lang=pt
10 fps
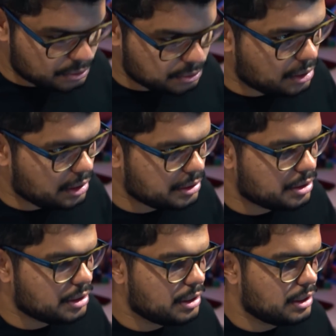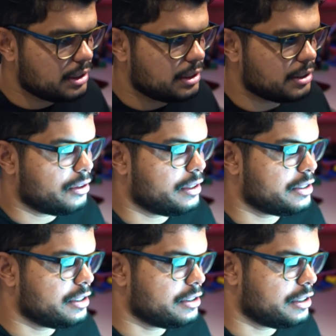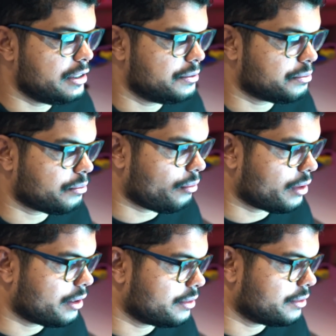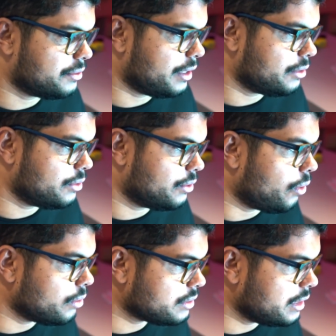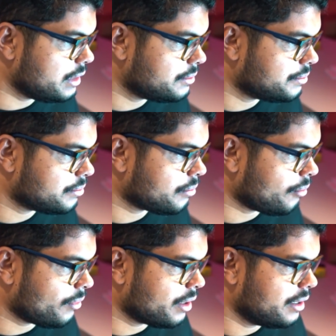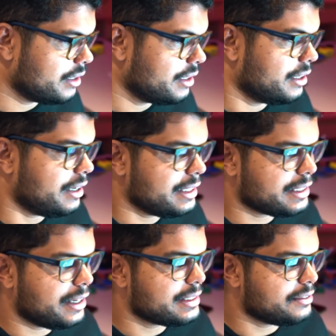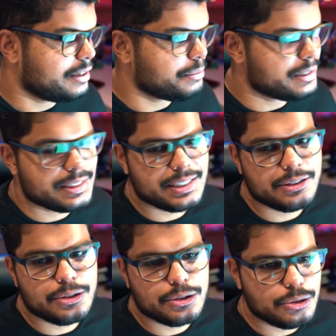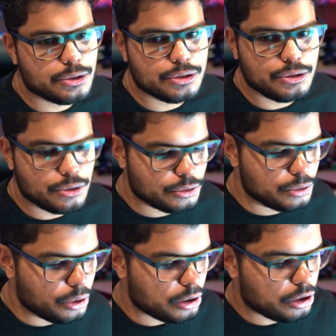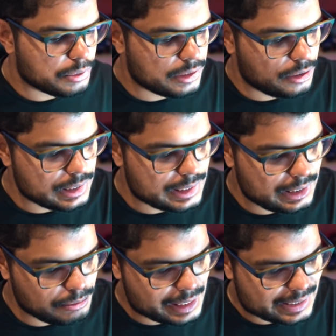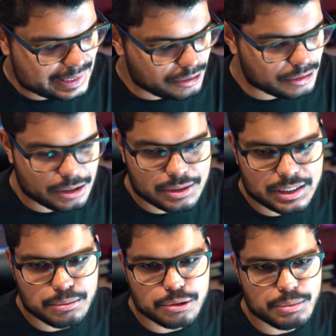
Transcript: SWOT, igual a gente falou ontem, olha aqui, aí você vai pesquisar no, no, no Google, olha como que dá uma desanimada da gente usar os termos